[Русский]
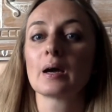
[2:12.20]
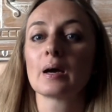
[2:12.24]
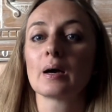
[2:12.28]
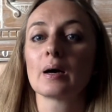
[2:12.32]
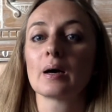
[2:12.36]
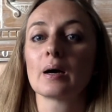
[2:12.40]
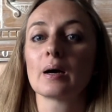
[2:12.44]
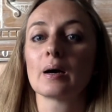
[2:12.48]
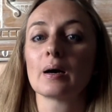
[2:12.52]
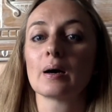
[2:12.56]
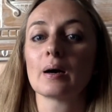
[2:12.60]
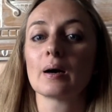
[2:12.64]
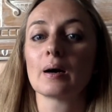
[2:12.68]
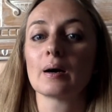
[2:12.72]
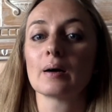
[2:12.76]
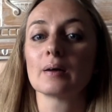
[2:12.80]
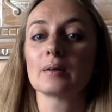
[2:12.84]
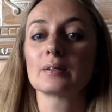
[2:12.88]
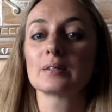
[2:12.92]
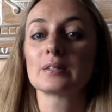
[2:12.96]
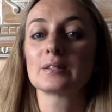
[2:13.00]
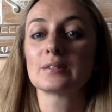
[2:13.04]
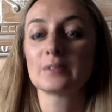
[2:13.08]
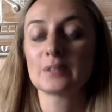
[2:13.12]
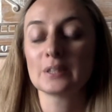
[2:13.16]
А,
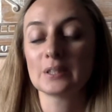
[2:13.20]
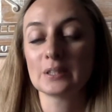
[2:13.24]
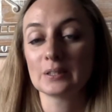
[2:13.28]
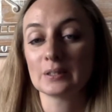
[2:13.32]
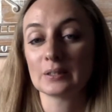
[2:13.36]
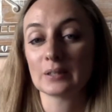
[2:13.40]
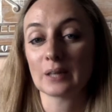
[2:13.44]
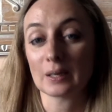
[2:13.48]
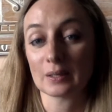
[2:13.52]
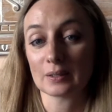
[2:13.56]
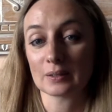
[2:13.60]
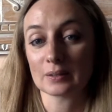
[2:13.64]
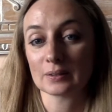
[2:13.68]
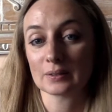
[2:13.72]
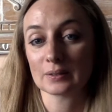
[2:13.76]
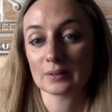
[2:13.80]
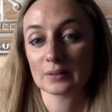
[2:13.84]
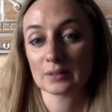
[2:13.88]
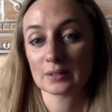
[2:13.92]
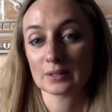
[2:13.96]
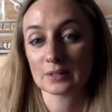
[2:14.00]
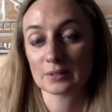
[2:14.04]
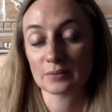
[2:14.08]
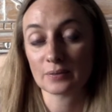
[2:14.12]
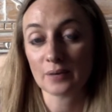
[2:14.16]
цветы так
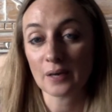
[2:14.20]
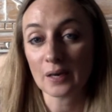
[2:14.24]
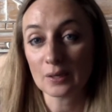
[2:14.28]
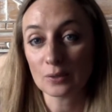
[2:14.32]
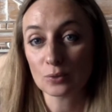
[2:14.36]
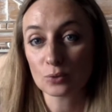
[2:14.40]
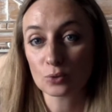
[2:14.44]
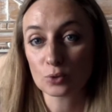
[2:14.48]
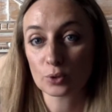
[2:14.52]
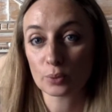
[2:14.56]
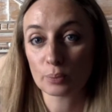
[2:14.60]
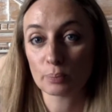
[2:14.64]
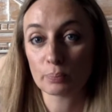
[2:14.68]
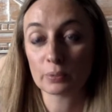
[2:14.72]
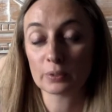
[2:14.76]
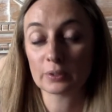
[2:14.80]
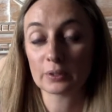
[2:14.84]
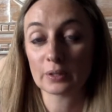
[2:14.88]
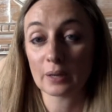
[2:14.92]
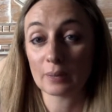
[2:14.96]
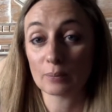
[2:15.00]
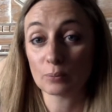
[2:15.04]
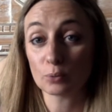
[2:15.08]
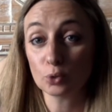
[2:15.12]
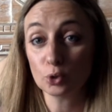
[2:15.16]
называются,
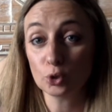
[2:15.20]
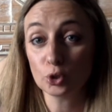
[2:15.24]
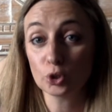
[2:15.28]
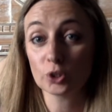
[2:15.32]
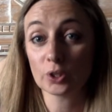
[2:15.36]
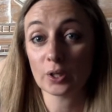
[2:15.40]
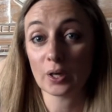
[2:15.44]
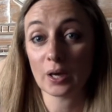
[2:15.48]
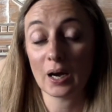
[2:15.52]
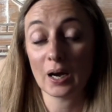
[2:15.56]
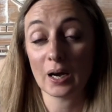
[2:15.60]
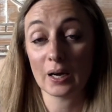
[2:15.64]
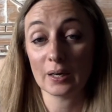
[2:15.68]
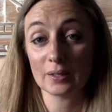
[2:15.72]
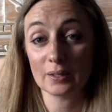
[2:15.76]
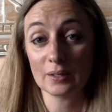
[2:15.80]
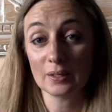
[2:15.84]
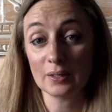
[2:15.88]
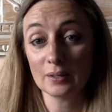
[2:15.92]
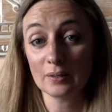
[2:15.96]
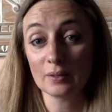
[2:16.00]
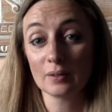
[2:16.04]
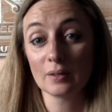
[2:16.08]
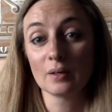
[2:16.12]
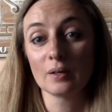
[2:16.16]
потому что
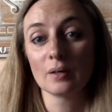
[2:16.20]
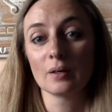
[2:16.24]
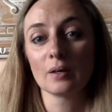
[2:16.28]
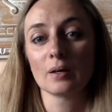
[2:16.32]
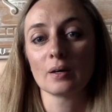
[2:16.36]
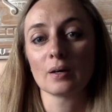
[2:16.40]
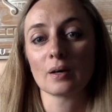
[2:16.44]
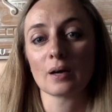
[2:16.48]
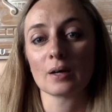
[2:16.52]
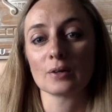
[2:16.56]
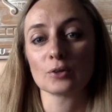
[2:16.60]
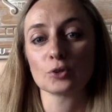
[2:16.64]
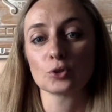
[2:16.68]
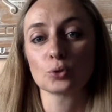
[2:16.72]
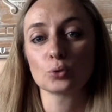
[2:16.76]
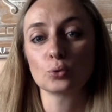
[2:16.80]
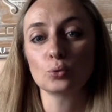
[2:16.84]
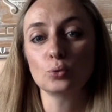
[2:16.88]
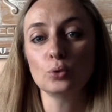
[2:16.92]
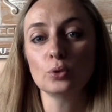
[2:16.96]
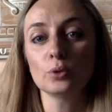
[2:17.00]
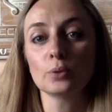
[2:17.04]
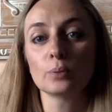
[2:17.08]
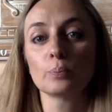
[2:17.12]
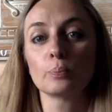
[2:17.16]
они
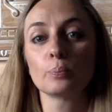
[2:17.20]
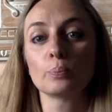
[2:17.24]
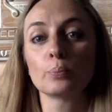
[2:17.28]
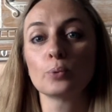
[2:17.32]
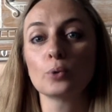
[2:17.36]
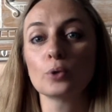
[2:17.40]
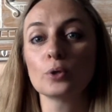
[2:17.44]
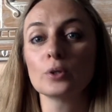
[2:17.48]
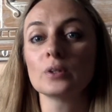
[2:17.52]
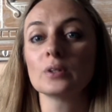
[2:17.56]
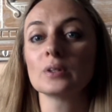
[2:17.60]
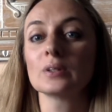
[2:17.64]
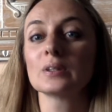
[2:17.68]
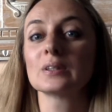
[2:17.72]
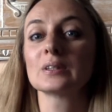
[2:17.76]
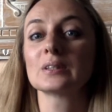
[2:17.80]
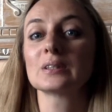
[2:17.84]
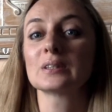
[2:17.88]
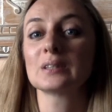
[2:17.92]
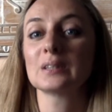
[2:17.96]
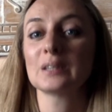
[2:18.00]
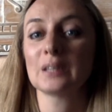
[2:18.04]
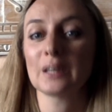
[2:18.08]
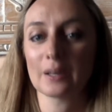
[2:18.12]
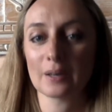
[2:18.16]
растут под
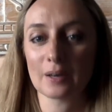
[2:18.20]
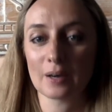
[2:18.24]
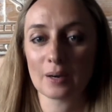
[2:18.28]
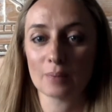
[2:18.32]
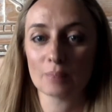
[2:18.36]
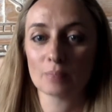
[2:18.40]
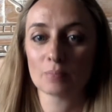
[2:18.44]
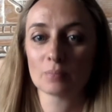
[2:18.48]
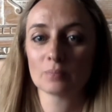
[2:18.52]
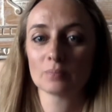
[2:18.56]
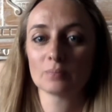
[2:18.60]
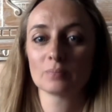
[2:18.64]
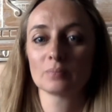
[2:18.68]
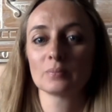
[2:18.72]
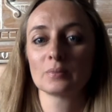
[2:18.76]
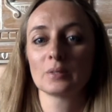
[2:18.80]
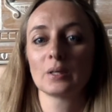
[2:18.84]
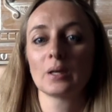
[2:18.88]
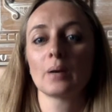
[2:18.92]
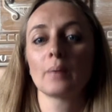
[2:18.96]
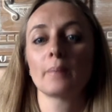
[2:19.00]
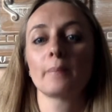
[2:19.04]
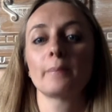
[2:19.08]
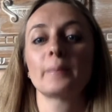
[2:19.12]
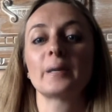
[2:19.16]
снегом.
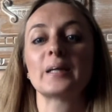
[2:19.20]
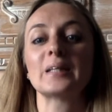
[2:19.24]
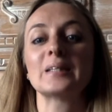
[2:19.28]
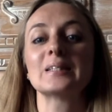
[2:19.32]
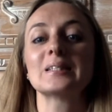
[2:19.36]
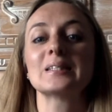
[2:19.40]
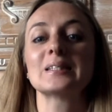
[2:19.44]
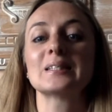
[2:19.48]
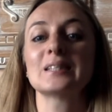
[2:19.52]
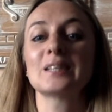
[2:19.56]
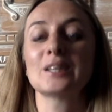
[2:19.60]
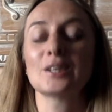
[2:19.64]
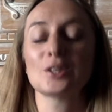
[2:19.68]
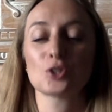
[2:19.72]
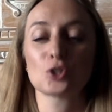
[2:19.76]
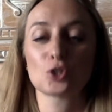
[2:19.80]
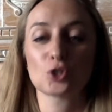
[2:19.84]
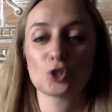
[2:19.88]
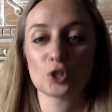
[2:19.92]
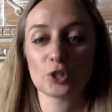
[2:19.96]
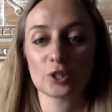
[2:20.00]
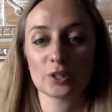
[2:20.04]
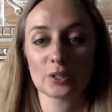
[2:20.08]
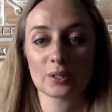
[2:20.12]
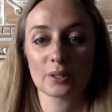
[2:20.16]

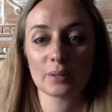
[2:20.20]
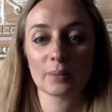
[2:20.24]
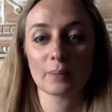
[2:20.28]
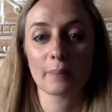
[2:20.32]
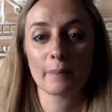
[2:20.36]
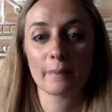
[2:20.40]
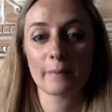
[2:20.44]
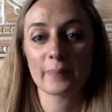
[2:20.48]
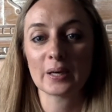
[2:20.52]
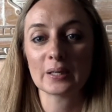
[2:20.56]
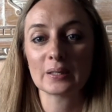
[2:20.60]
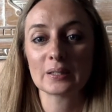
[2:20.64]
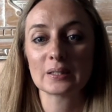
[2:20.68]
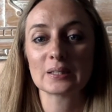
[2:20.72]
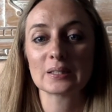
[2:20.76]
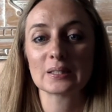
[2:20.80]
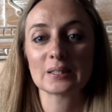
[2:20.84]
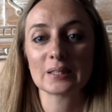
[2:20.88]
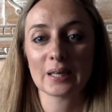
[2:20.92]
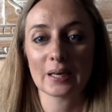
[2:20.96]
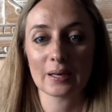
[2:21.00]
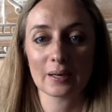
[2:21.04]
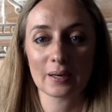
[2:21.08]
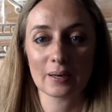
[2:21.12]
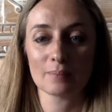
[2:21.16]
Подснежники под
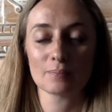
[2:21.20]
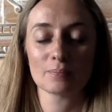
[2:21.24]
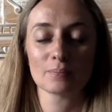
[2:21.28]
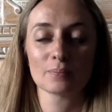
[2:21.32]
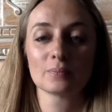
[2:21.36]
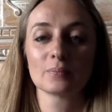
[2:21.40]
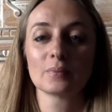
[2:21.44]
снегом.